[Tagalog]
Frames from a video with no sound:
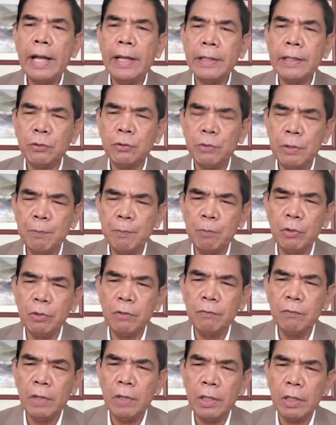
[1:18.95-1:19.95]
to
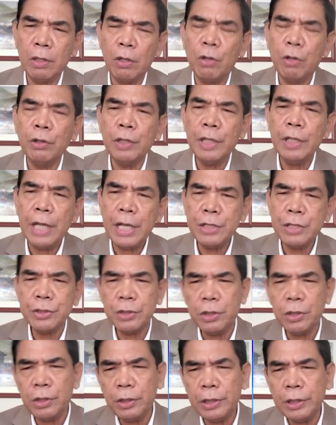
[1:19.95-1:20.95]
improve uh,
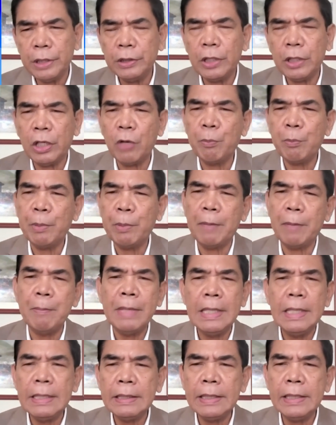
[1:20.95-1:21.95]
coordination,
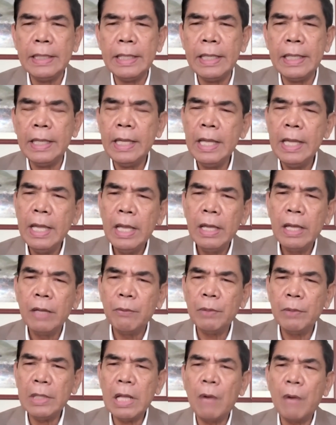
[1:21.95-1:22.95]
interoperability
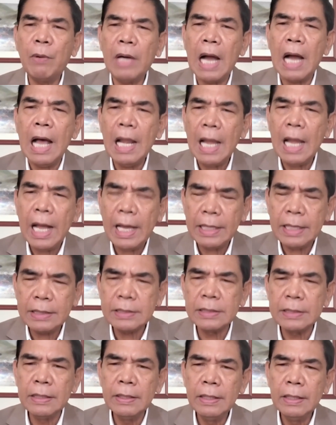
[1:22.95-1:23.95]
with our allies,